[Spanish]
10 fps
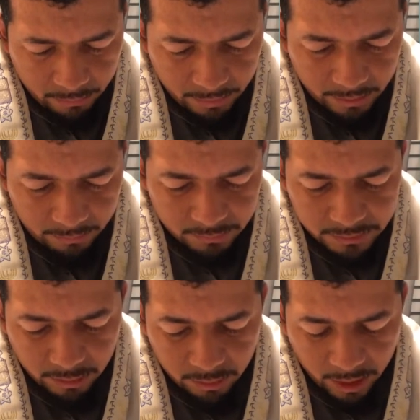
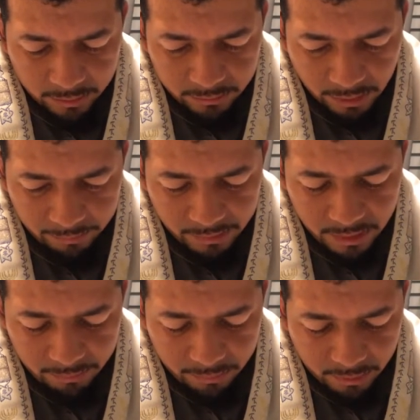Venimos orando
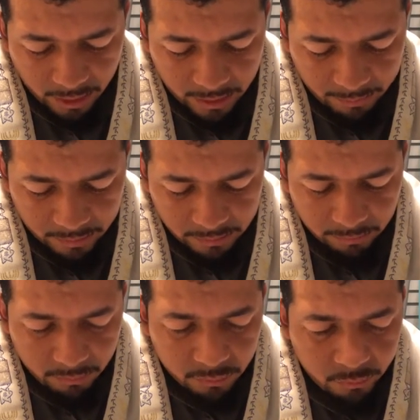también por cada
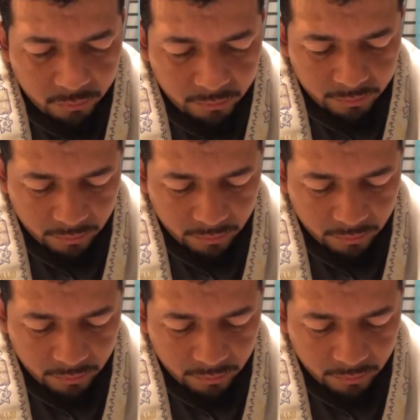matrimonio,